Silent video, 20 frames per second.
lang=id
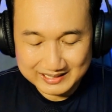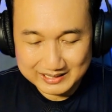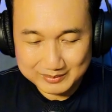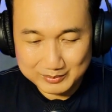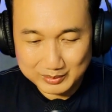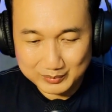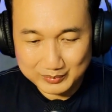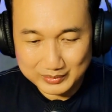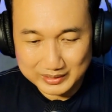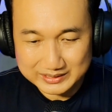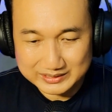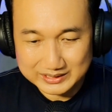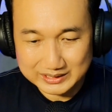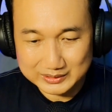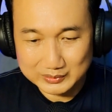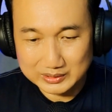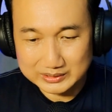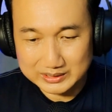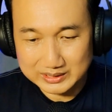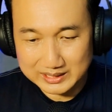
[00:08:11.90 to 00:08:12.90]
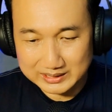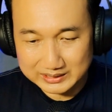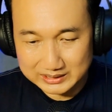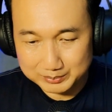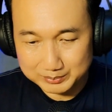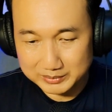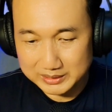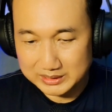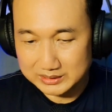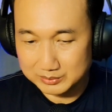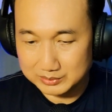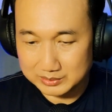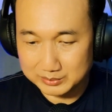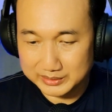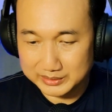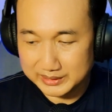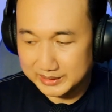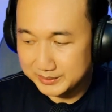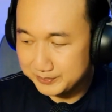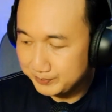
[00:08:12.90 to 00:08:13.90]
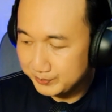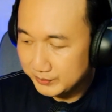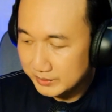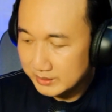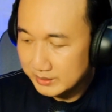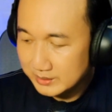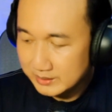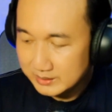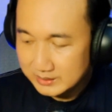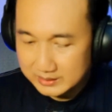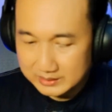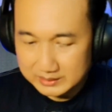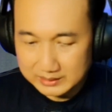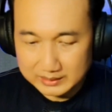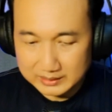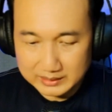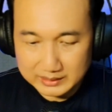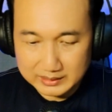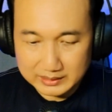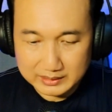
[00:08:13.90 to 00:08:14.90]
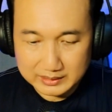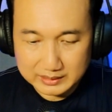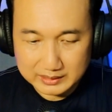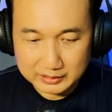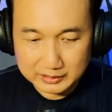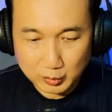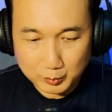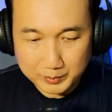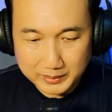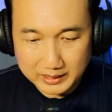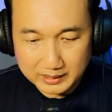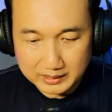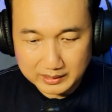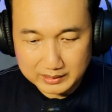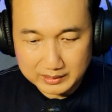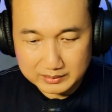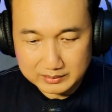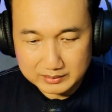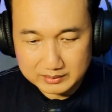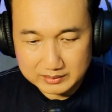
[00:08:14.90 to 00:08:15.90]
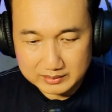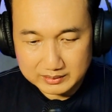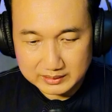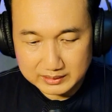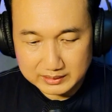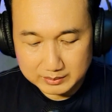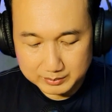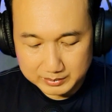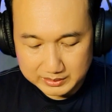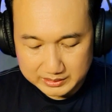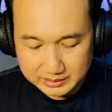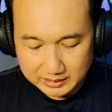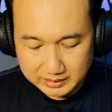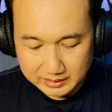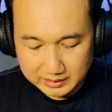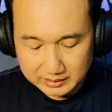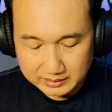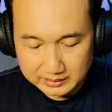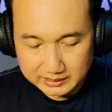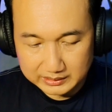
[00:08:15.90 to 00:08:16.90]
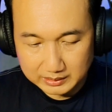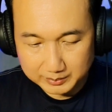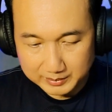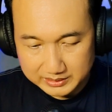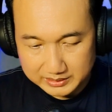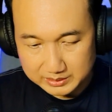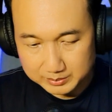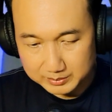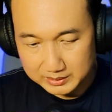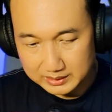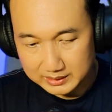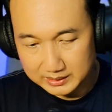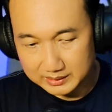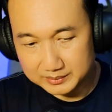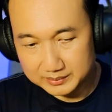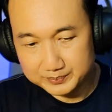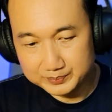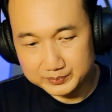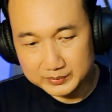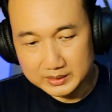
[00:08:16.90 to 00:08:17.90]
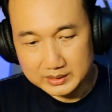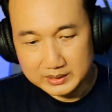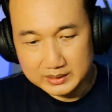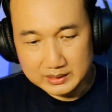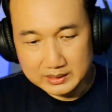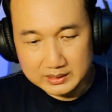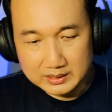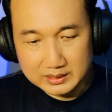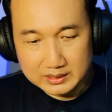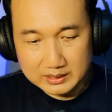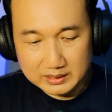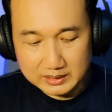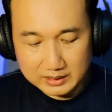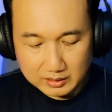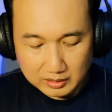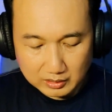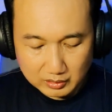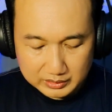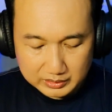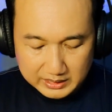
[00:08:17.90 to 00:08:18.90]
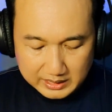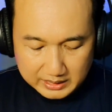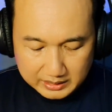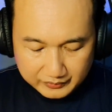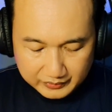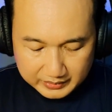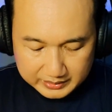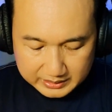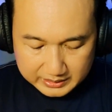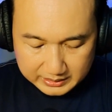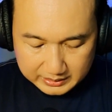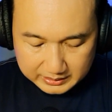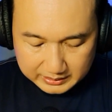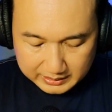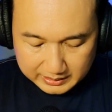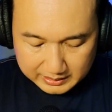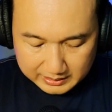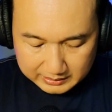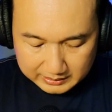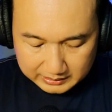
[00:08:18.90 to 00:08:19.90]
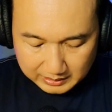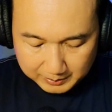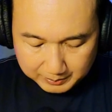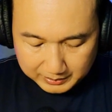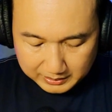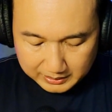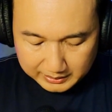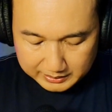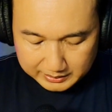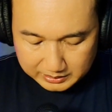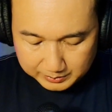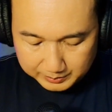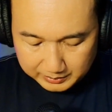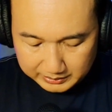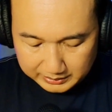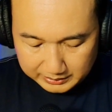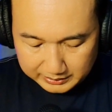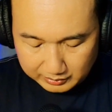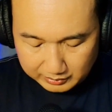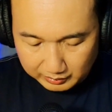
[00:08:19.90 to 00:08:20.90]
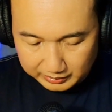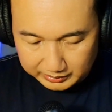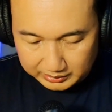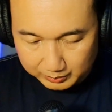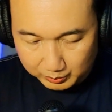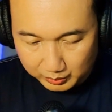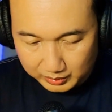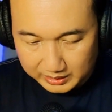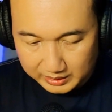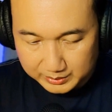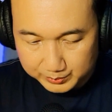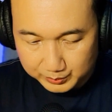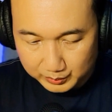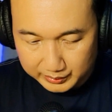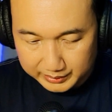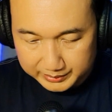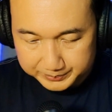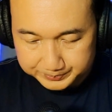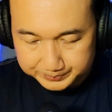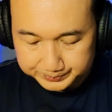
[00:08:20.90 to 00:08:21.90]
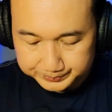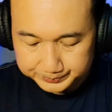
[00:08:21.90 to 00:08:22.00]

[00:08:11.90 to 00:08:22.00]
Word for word: ini merupakan satu alternatif ya teman-teman ya jadi kita upayakan ini bisa kita maksimalkan nah kalau dari fisik ya tampilannya seperti ini kalau kita buka spoolnya